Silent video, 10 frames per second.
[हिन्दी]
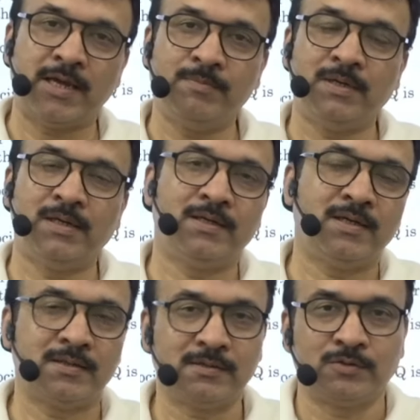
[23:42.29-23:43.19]
टाइम मिलेगा
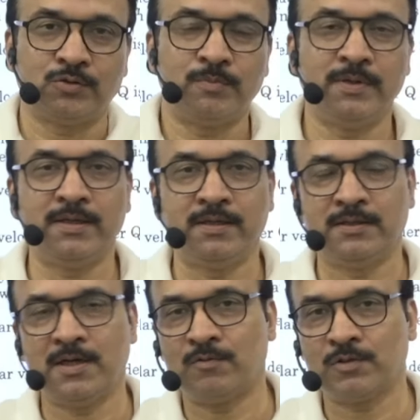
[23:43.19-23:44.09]
तो मैं
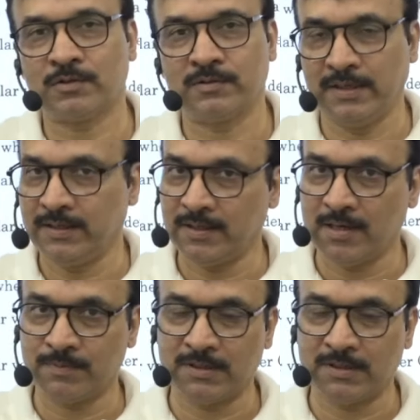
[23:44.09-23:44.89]
डाउट्स लेके आपके